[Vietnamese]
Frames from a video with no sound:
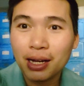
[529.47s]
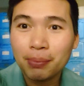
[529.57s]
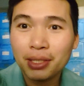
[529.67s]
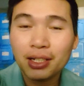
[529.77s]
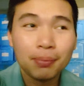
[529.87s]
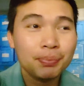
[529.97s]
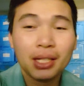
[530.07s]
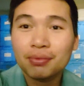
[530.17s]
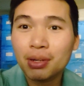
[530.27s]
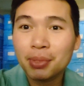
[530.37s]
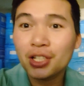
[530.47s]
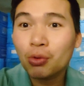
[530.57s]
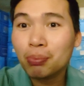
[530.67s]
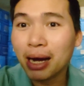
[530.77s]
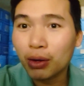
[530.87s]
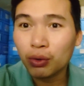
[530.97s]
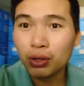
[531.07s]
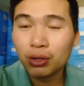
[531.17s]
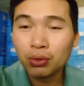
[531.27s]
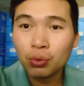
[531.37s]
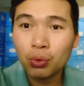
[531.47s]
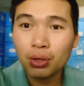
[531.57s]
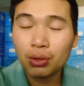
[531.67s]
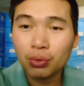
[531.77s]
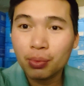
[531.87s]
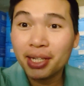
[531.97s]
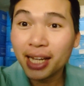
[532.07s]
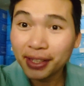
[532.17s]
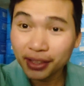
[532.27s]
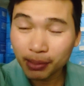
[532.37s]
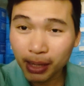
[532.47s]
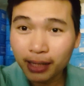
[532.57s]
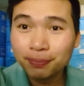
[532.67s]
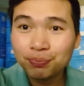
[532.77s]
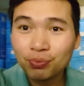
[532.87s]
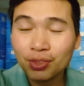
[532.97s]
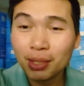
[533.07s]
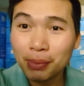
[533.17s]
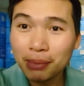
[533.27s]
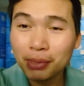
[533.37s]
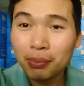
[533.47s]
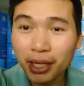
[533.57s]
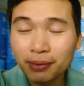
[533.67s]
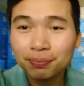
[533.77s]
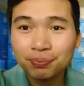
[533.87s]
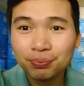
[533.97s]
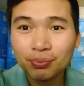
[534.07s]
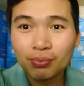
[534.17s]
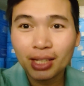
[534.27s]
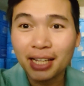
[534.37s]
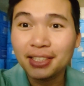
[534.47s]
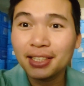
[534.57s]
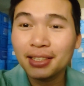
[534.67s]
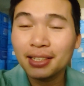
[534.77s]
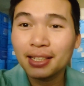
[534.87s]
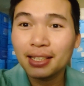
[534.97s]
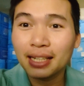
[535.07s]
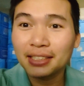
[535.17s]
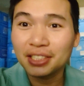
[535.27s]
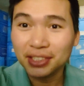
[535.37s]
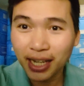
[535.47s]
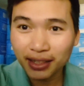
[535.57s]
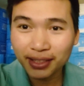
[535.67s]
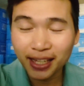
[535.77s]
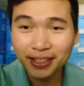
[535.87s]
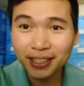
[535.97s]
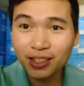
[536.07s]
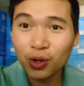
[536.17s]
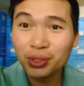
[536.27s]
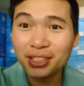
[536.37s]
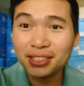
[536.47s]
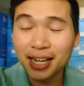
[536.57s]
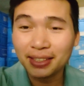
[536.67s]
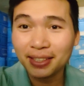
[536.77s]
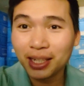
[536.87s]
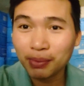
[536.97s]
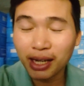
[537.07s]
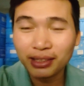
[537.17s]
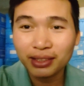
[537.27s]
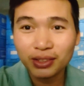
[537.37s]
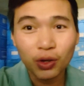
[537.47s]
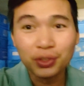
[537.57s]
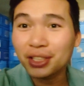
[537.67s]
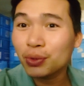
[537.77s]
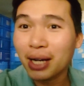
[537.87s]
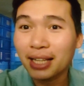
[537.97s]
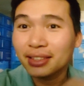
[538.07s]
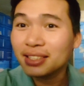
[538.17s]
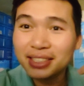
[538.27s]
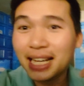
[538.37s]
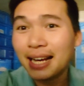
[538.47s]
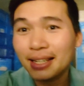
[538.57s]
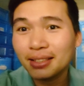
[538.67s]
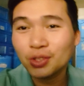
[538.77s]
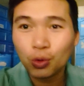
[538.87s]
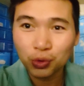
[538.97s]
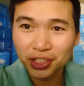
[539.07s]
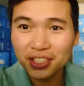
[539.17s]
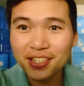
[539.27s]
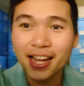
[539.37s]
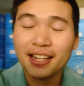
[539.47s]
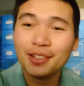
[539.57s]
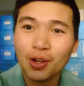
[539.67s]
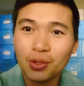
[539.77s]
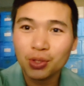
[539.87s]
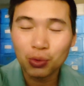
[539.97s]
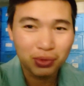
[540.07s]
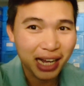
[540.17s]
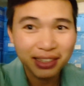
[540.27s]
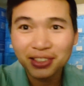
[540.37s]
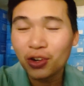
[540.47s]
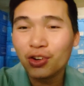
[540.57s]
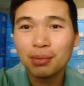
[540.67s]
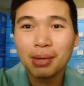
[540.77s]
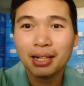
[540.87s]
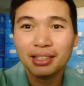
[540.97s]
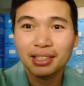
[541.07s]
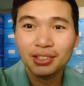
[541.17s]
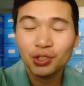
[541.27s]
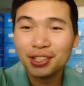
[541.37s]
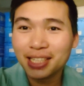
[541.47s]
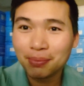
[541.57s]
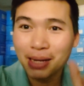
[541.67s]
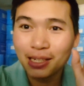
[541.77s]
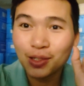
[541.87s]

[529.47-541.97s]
và mình cập nhật và mình đọc báo của của bên này nữa các bạn. Thì mình mới biết cái gì là chính xác, cái gì là không chính xác nha các bạn. Có nhiều cái tin giả nó cũng chia sẻ lên đó, nó cũng đăng lên đó các bạn. Cho nên các